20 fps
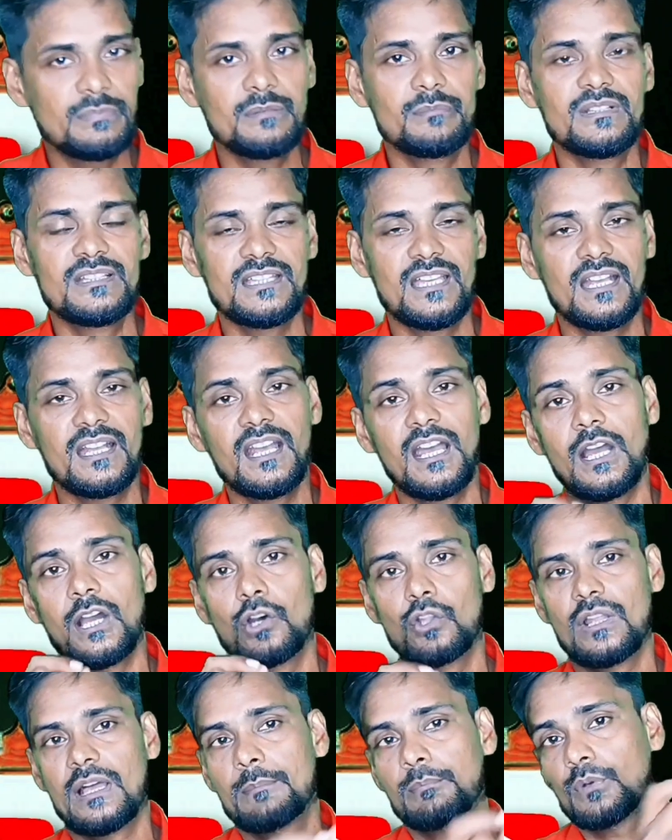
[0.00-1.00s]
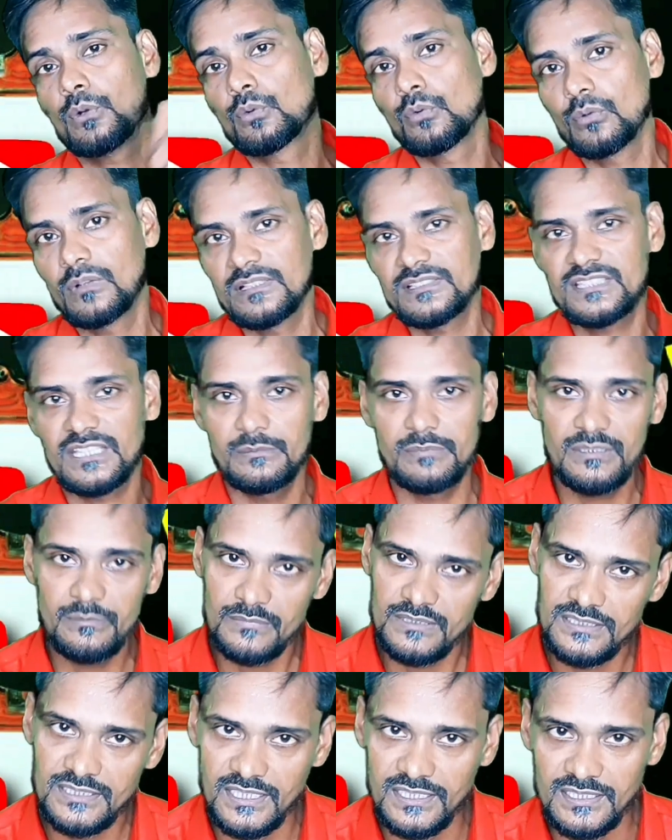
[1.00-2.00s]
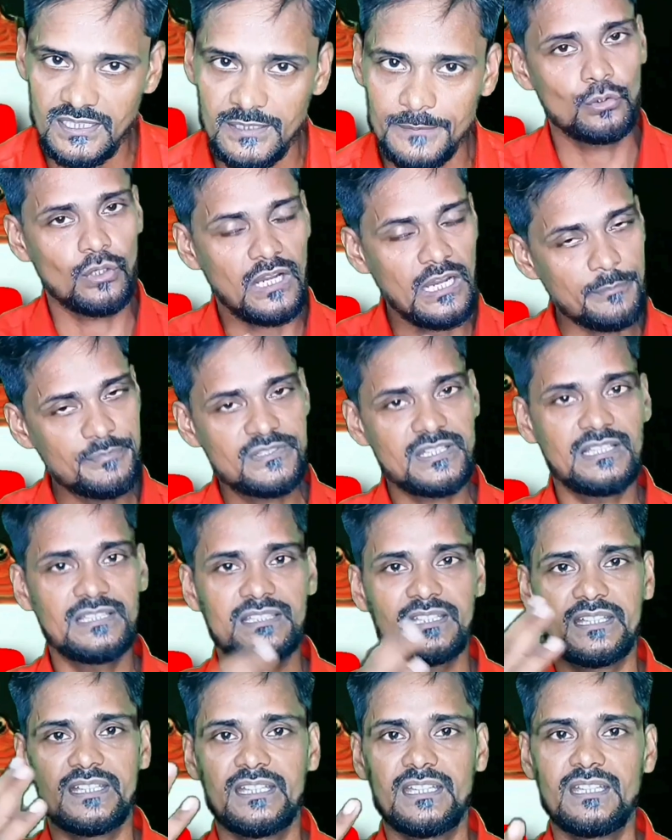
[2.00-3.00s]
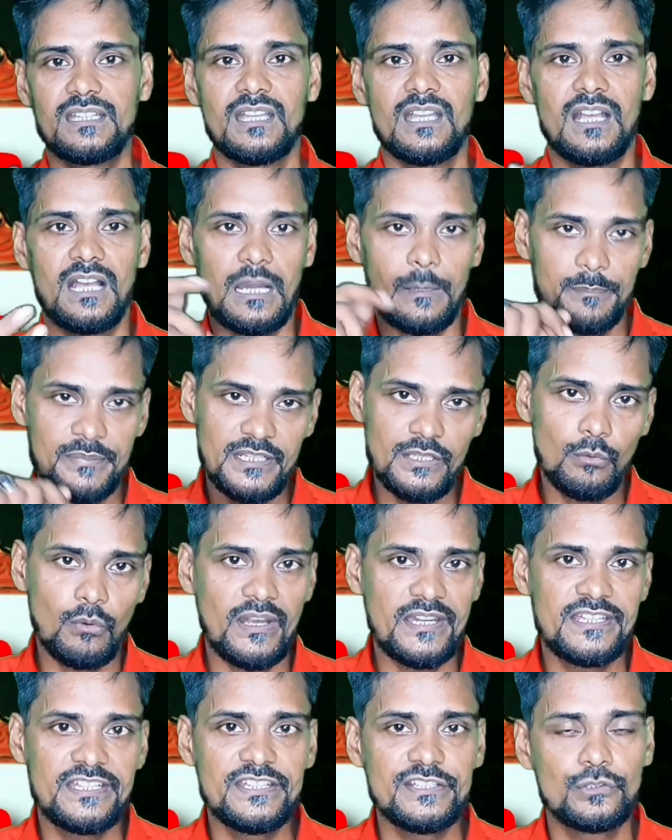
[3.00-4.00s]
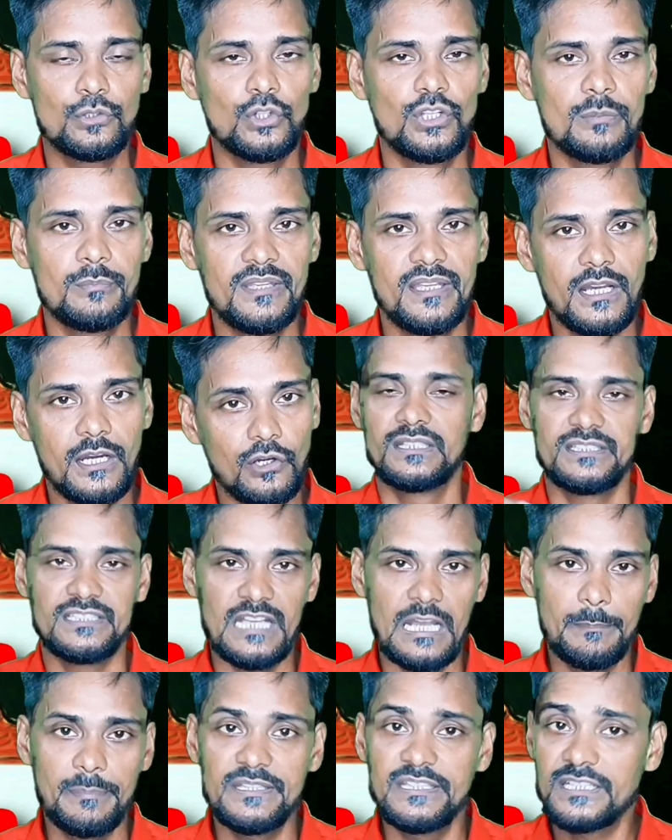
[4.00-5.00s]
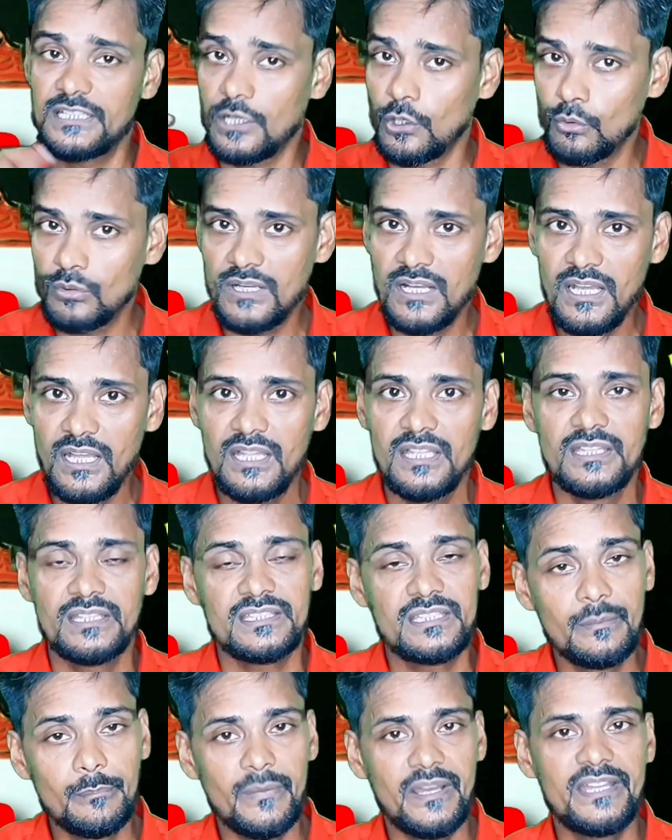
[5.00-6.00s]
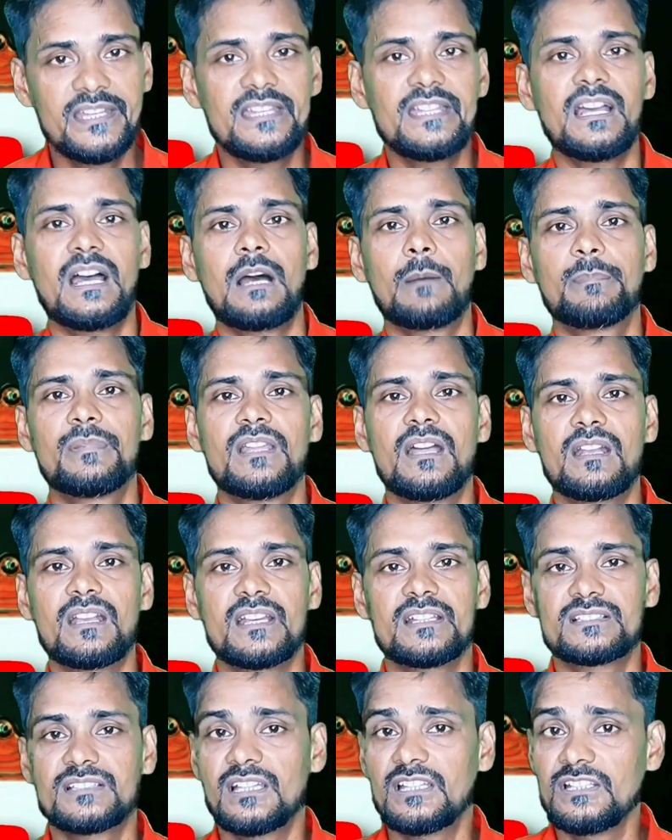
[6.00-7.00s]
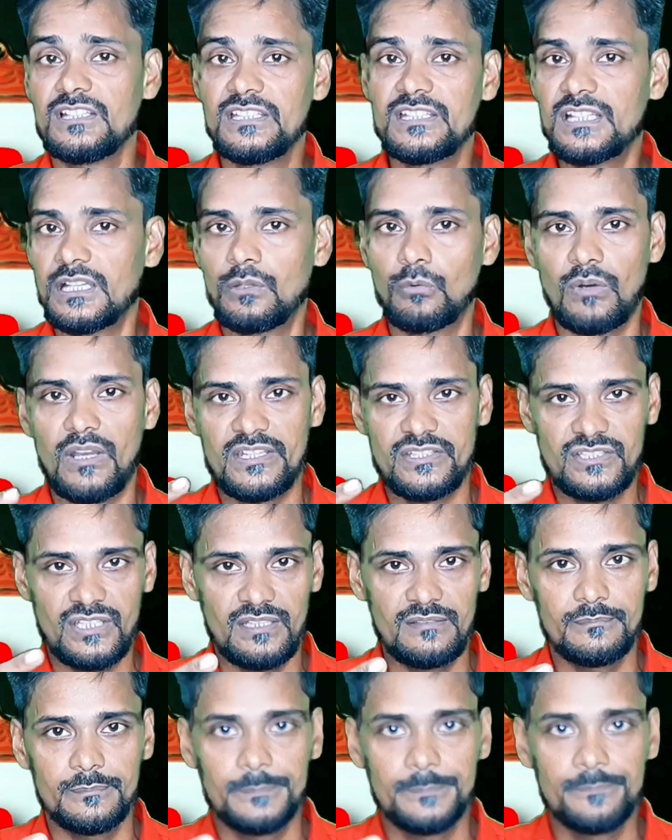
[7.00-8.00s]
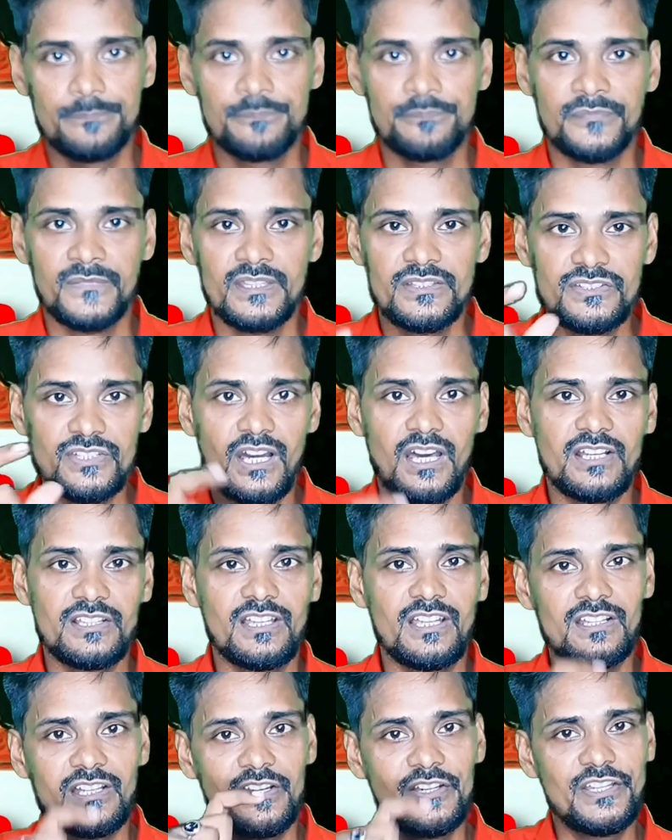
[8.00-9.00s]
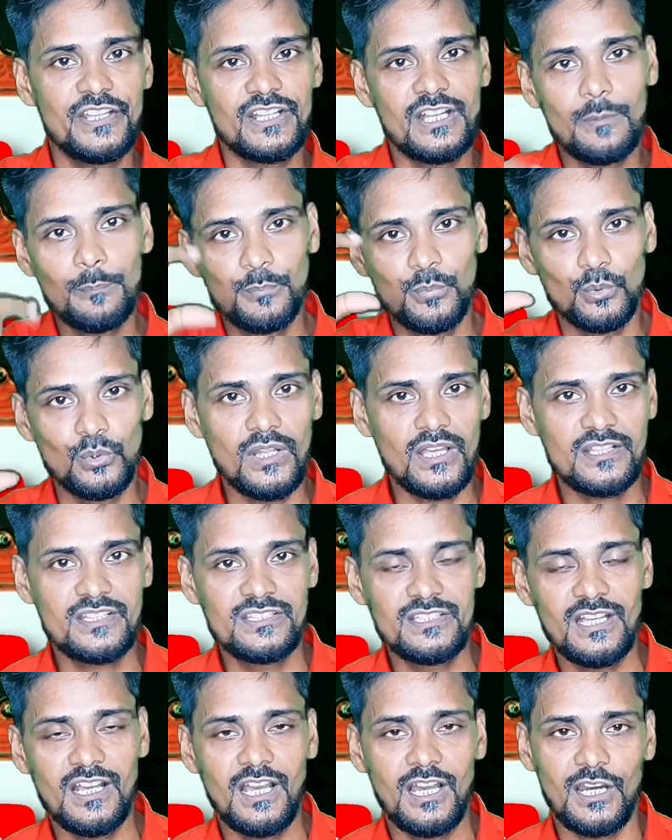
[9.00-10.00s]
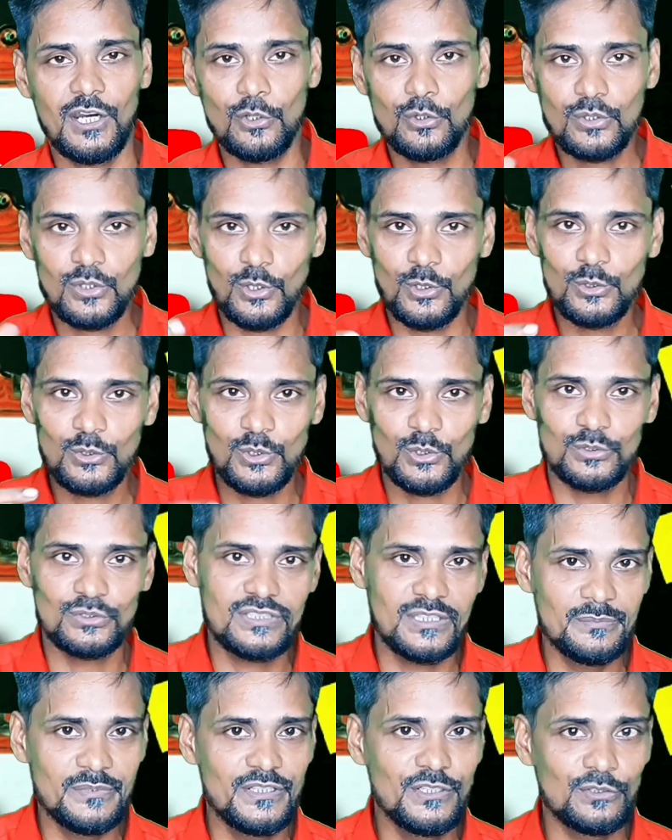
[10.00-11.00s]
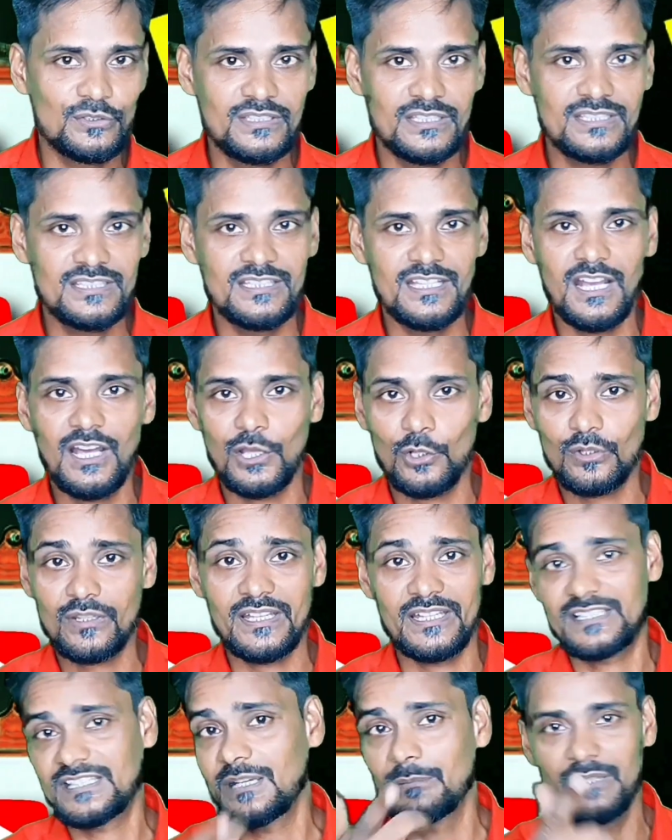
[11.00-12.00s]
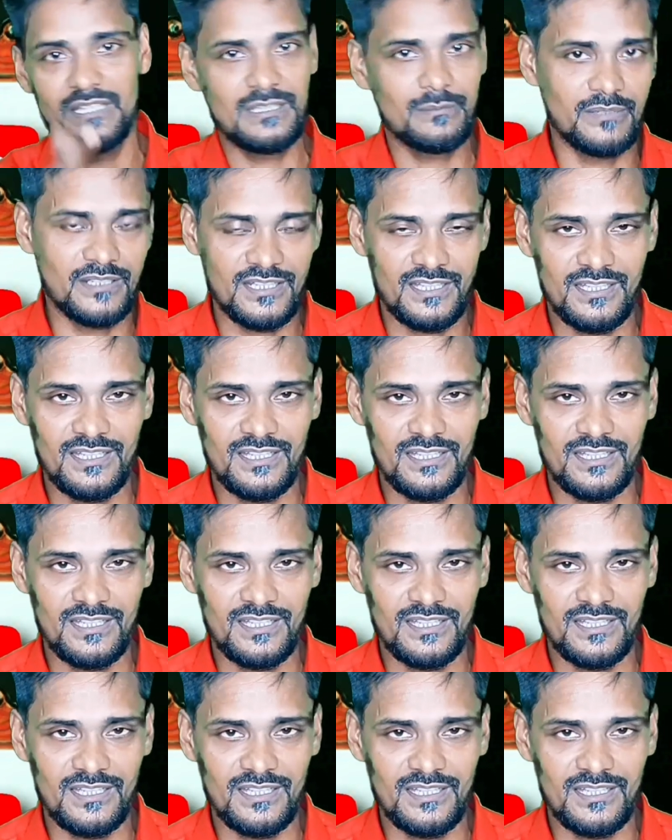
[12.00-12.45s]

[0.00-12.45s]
से भी मिल जाएगा और आपको गूगल से भी मिल जाएगा तो अब चलते हैं अपने वाई स्टूडियो में यहाँ पर दिखाऊँगा कि मैंने अपना कैसा लीगल वॉच टाइम चार हज़ार घंटे का पूरा किया और कौन कौन से वीडियो से किया और कैसा मैंने